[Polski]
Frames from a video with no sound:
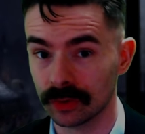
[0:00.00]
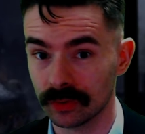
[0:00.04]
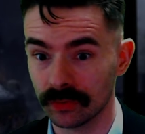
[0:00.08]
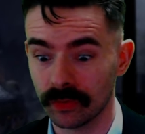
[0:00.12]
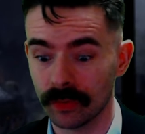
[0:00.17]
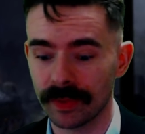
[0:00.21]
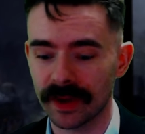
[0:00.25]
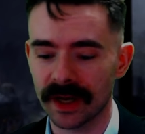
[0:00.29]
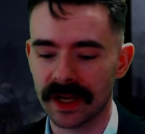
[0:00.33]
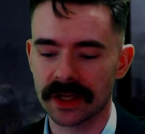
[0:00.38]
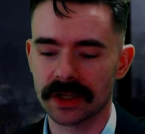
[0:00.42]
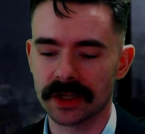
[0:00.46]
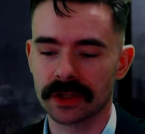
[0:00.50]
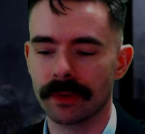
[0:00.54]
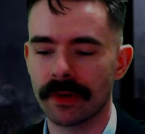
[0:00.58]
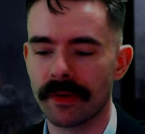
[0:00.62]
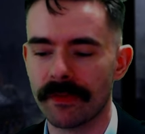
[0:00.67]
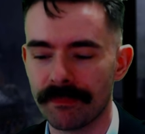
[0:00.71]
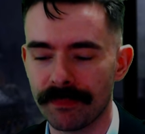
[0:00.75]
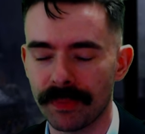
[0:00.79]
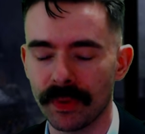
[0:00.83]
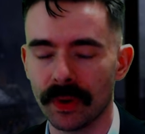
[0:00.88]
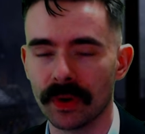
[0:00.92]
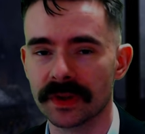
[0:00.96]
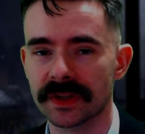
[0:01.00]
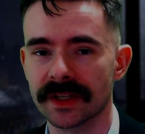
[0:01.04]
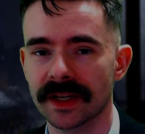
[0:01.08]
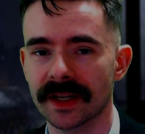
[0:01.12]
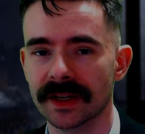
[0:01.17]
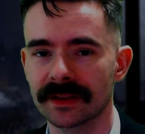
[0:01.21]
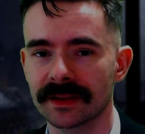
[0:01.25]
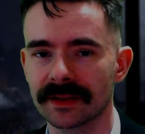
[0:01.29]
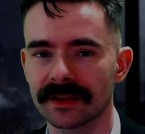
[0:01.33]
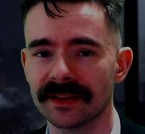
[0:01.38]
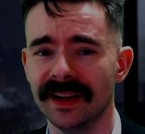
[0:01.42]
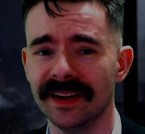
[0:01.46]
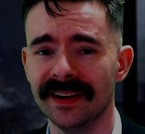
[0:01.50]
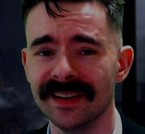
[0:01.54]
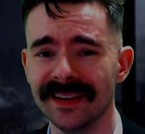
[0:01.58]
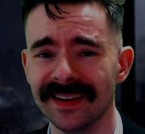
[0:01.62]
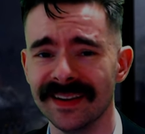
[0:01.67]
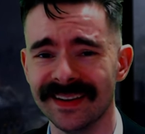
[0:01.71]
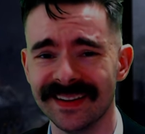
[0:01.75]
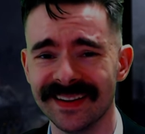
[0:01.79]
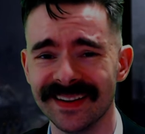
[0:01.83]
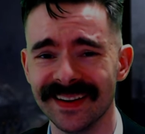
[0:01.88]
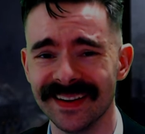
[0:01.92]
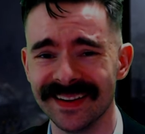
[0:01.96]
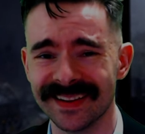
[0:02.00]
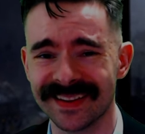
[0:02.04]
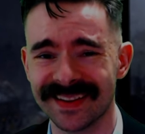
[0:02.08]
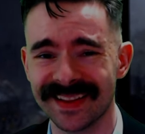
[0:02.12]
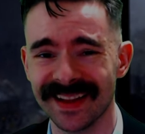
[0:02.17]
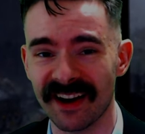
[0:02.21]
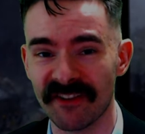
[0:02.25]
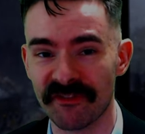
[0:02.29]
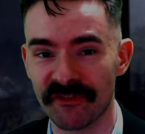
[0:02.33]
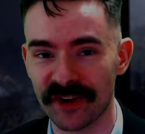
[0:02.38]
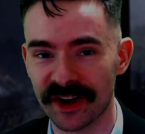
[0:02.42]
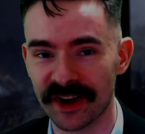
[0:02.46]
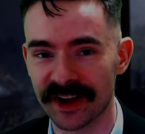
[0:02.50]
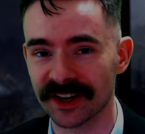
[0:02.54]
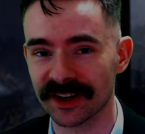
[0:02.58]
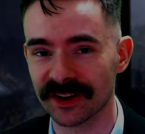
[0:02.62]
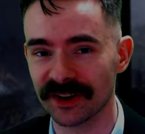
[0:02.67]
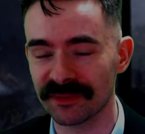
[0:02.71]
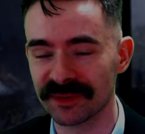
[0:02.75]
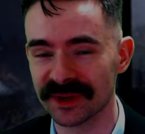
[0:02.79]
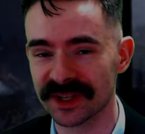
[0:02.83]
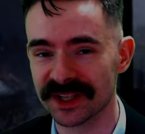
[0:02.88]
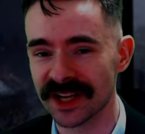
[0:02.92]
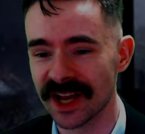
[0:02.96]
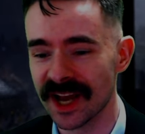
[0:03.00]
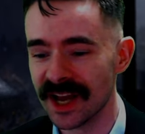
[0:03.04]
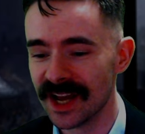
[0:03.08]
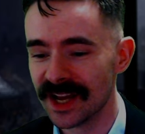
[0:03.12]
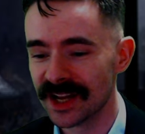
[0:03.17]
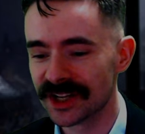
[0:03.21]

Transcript: Ty wyobrażasz sobie w Polsce APR robić,